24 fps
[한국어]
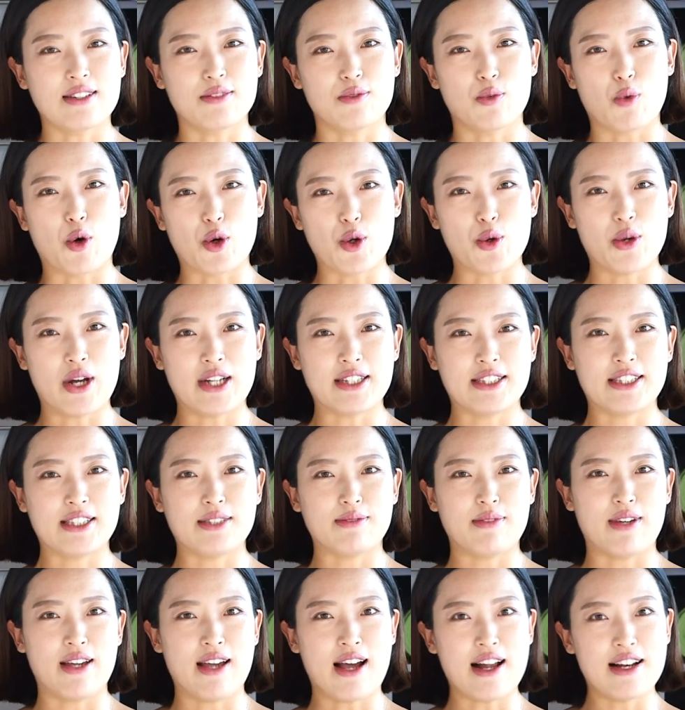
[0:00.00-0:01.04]
월요일
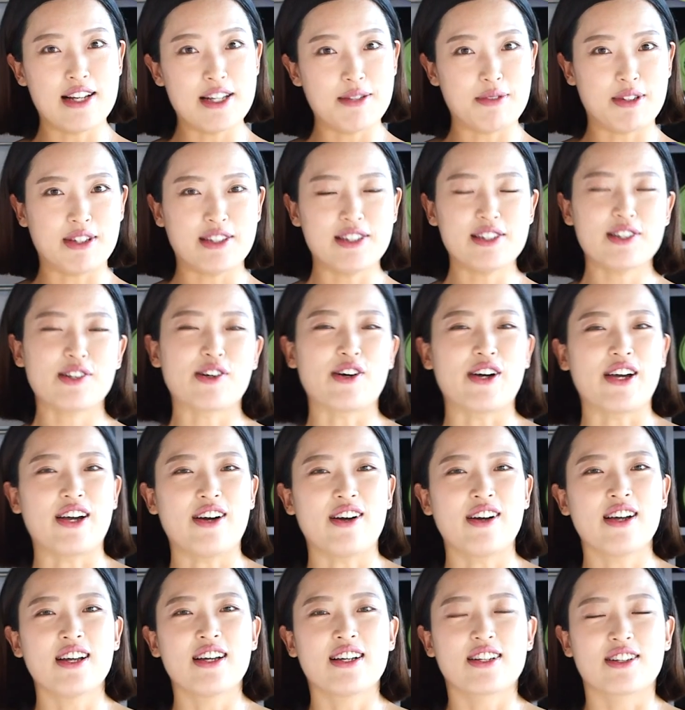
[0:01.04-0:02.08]
아침에 알림이 뜰 거예요.
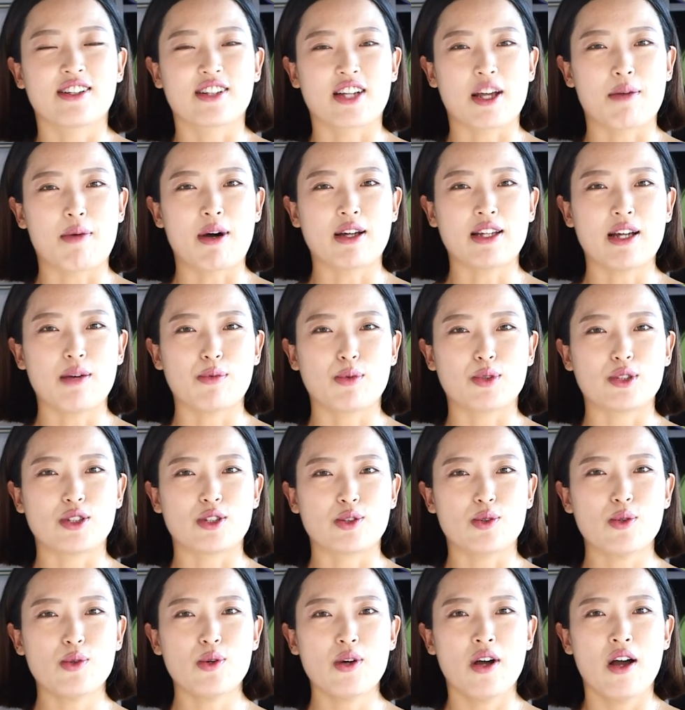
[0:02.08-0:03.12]
그렇게
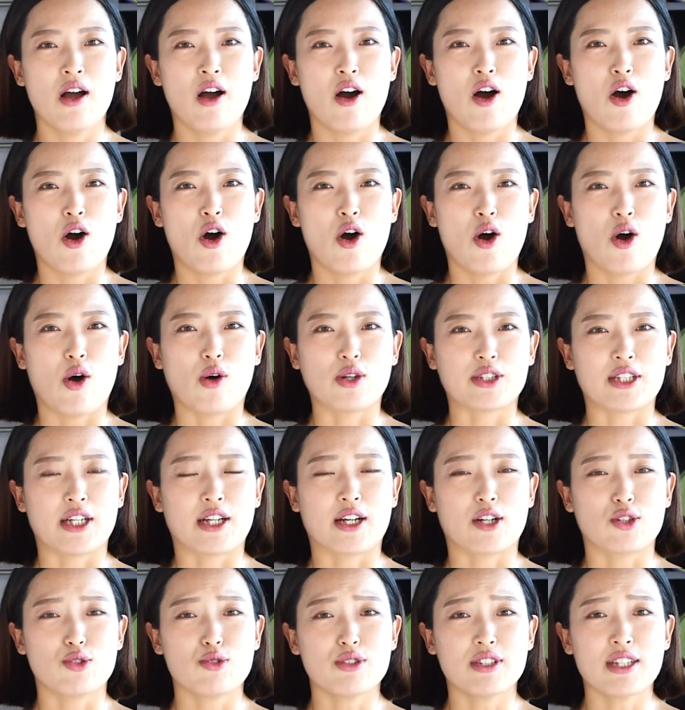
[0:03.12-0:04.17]
받아보시고 어,
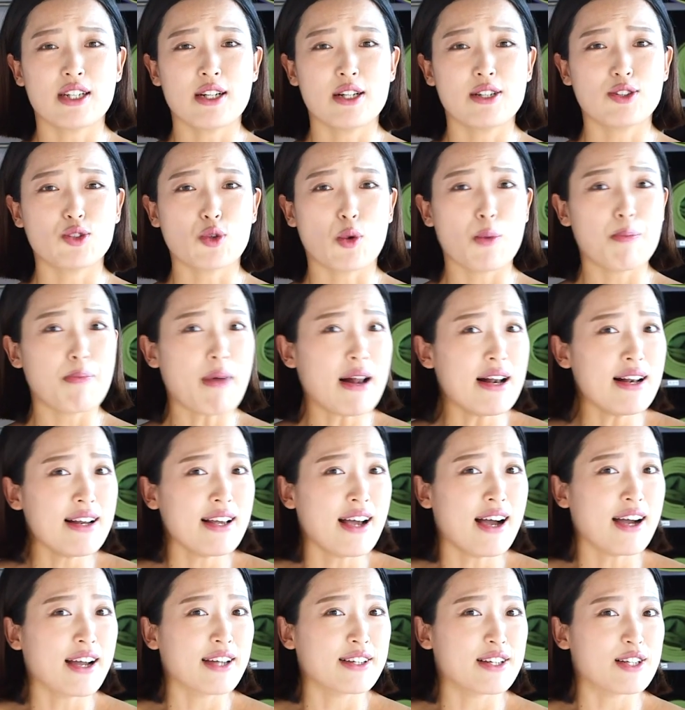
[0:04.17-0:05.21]
제가 출산을 조금 빨리
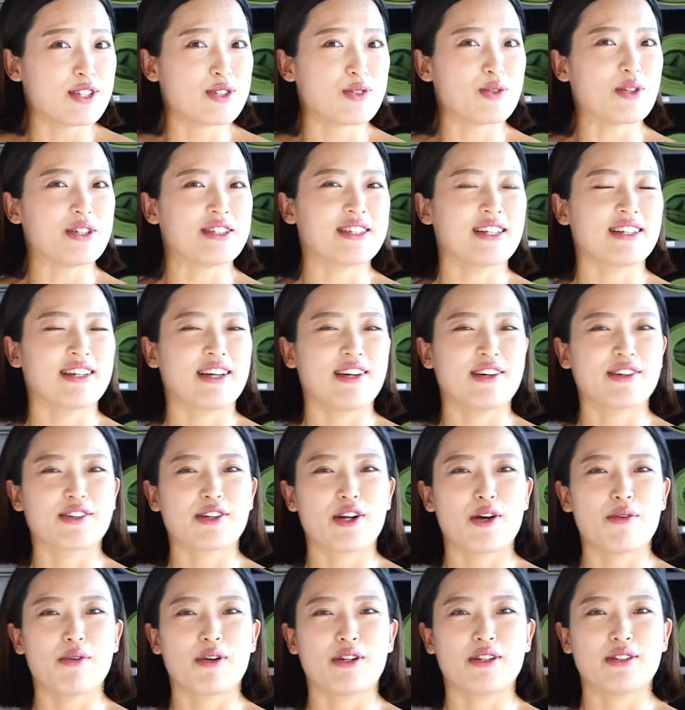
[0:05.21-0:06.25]
하게 될 수도 있잖아요.
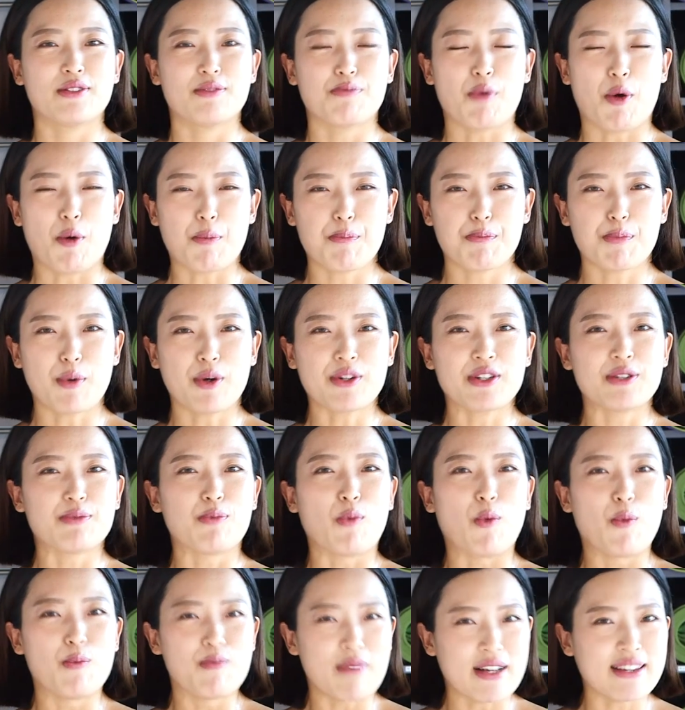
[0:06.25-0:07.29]
그러면은 몇 번은
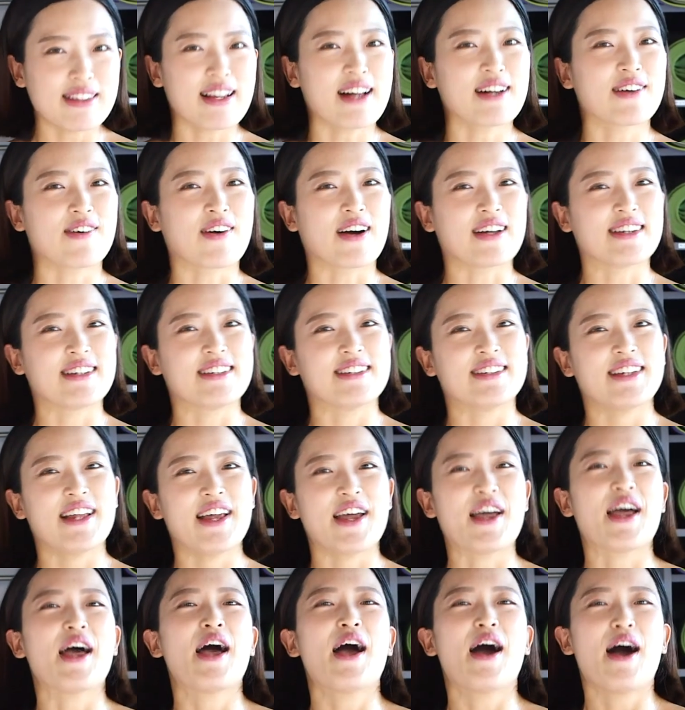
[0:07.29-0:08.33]
못 만날 것
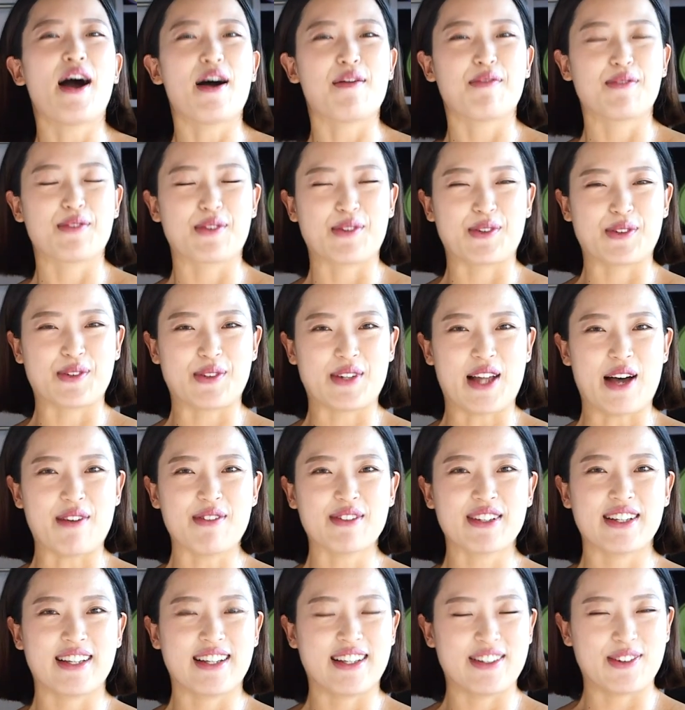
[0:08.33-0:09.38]
같은데 앞으로도
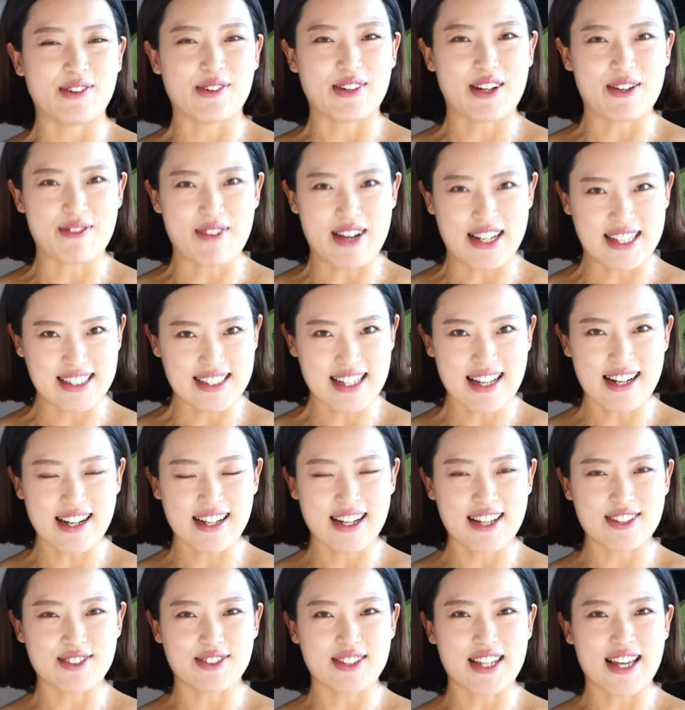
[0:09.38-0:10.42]
남은 기간 동안 많이
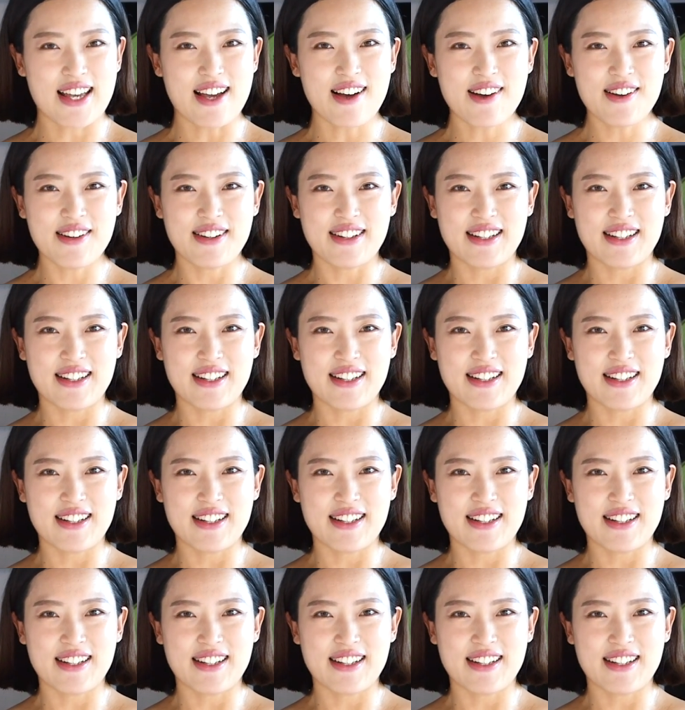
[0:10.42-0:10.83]
사랑해 주세요.